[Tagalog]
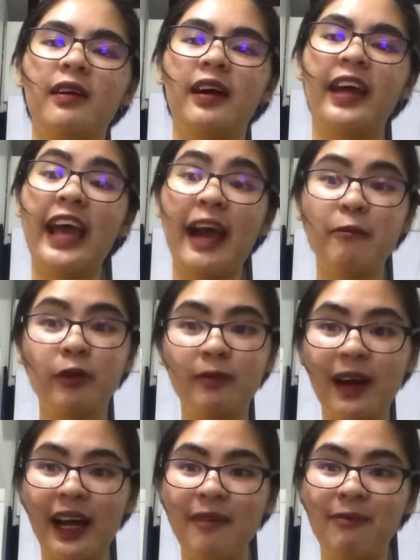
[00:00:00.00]
hayaan mo
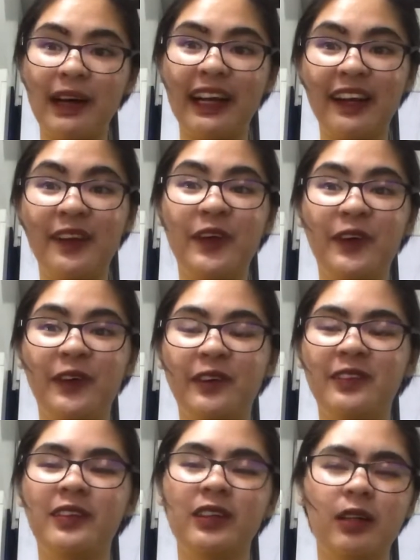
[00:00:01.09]
ma kapag ano,
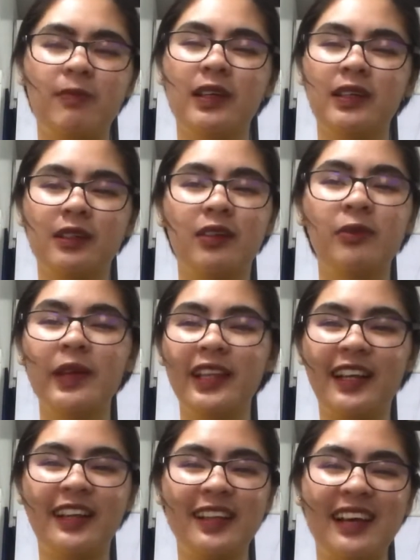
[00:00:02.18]
kapag kumita
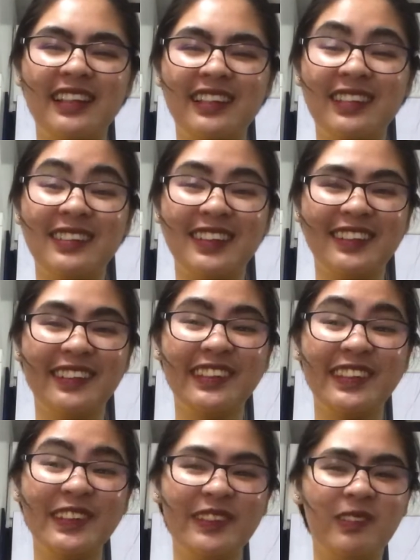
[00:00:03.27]
na tayo dito sa
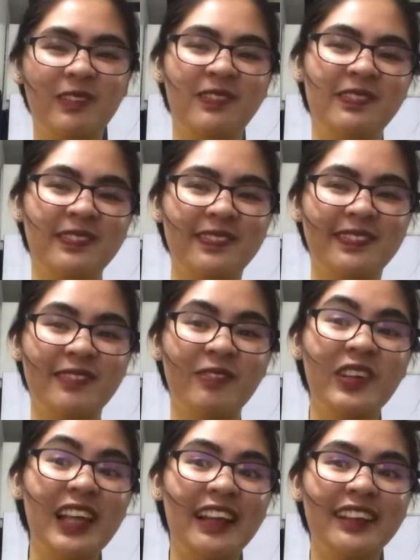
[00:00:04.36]
YouTube,
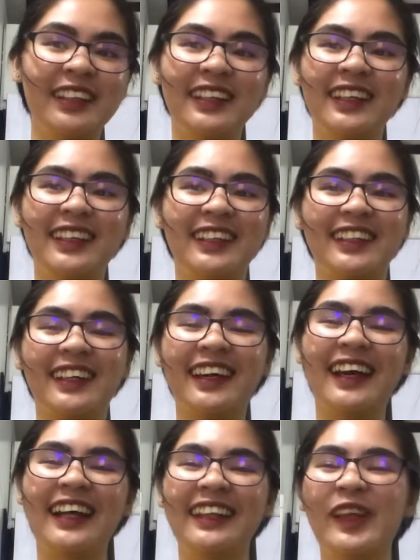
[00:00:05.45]
bilan kita ng
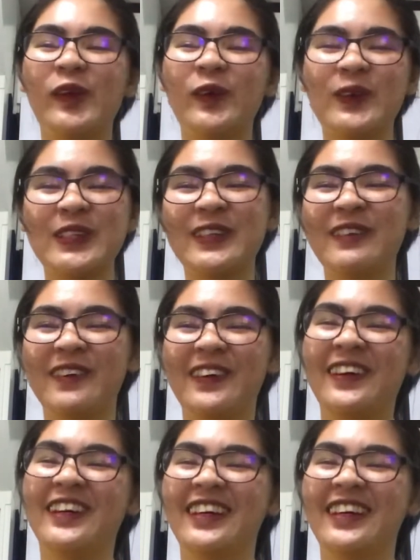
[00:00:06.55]
kahit anong gusto mo.